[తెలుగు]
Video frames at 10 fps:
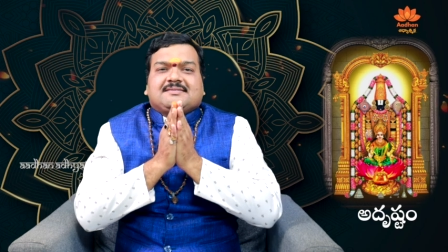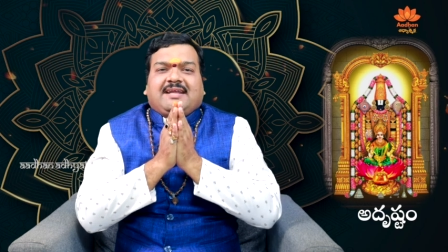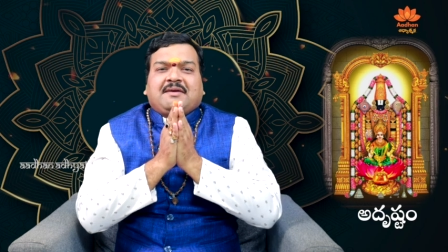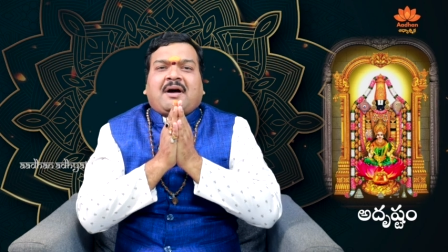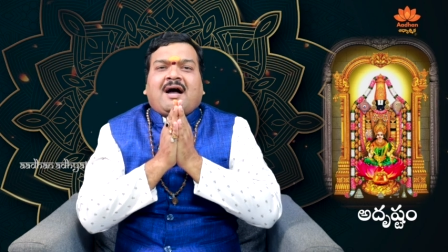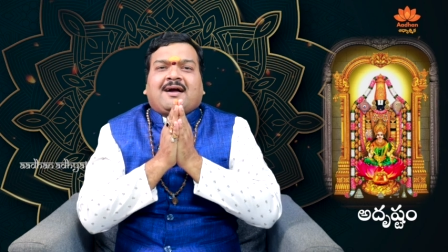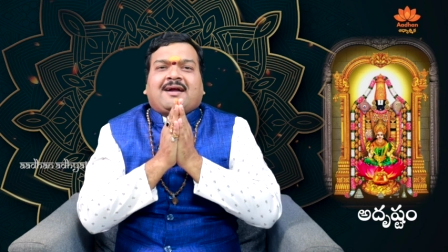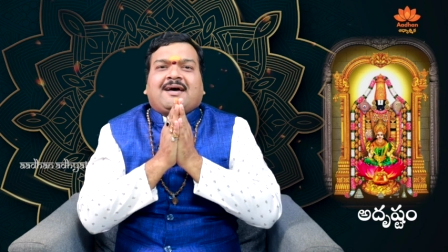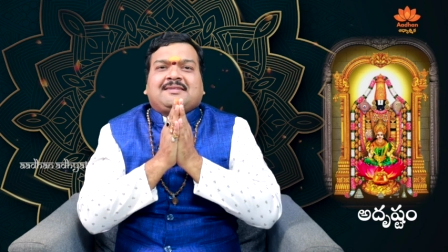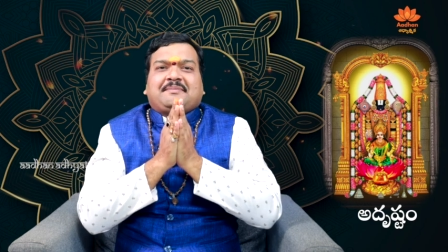శ్రీ
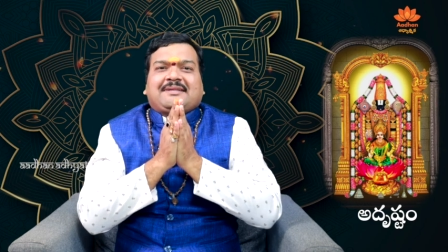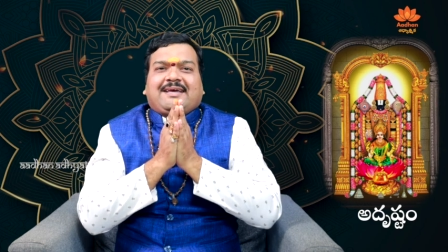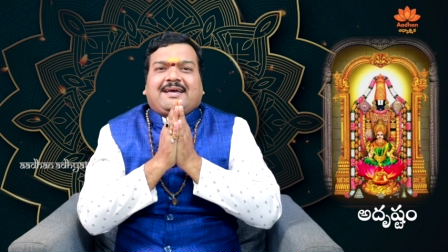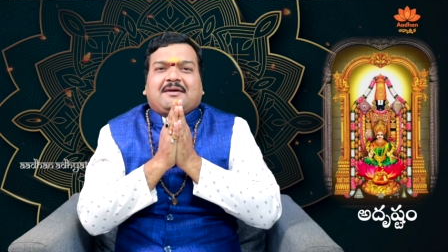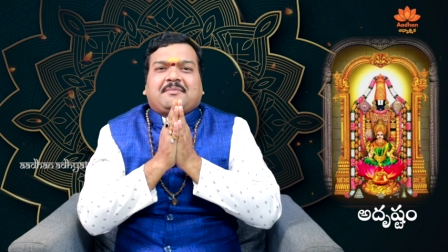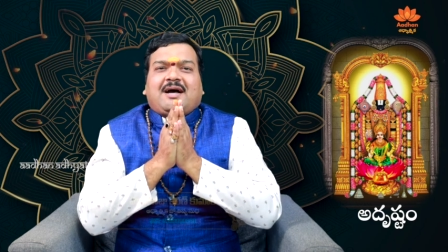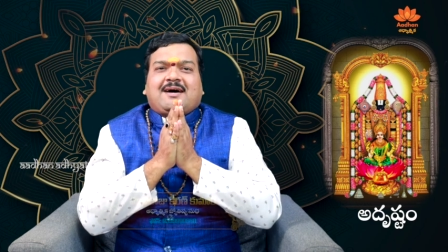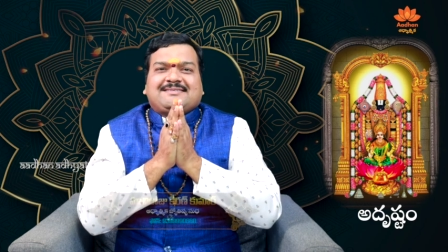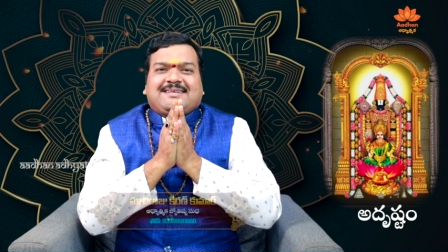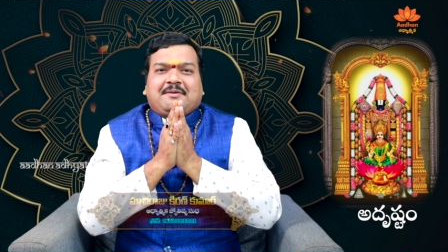మహాగణాధిపతయే నమ
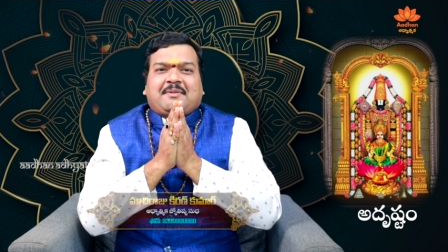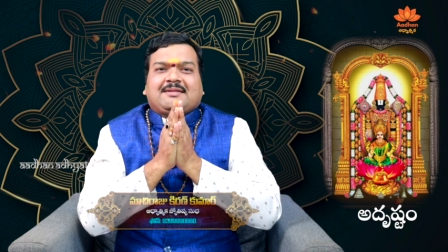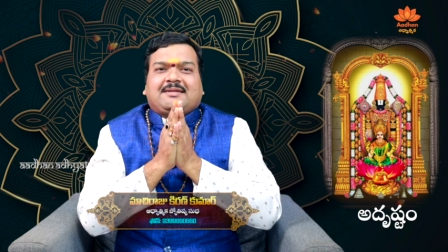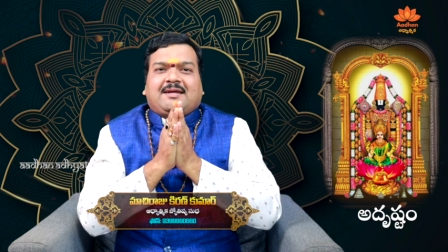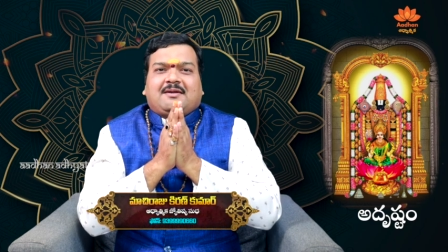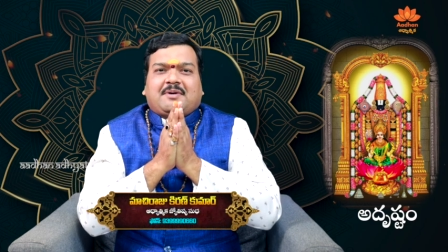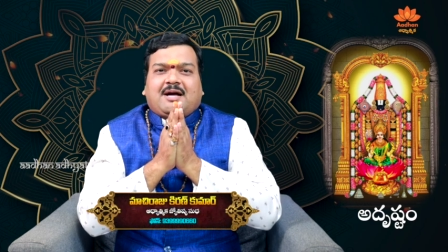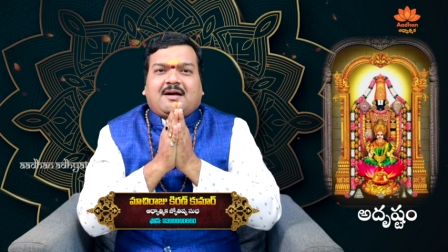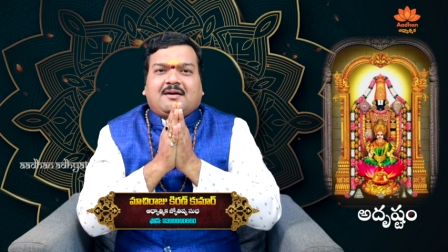శ్రీమాత్రే నమ